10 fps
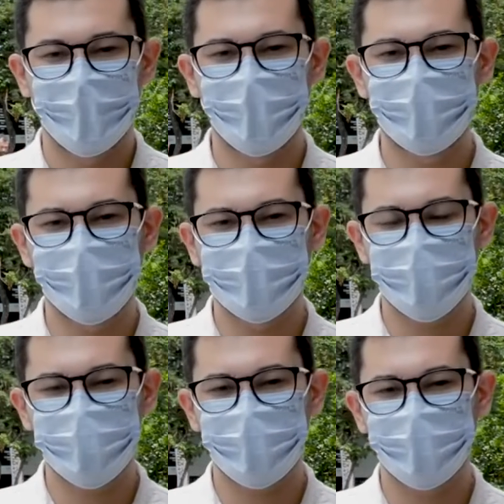Oi,
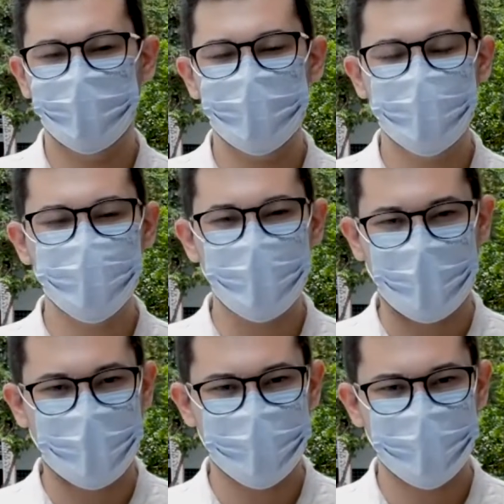Wanderson. Você de
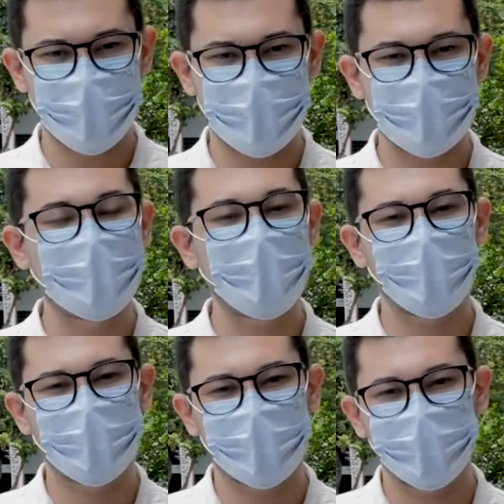casa aí
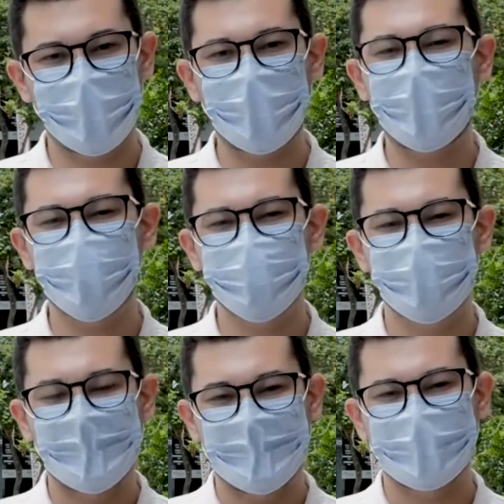lembra do
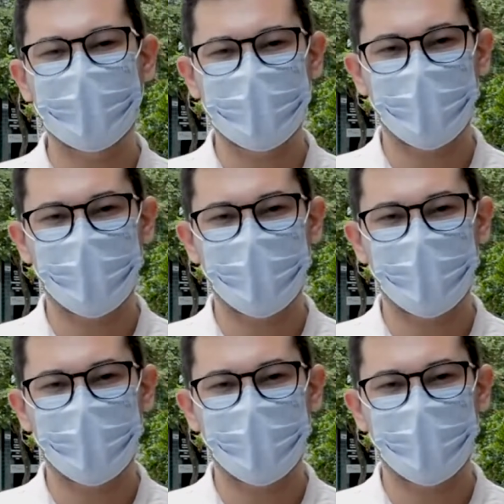caso da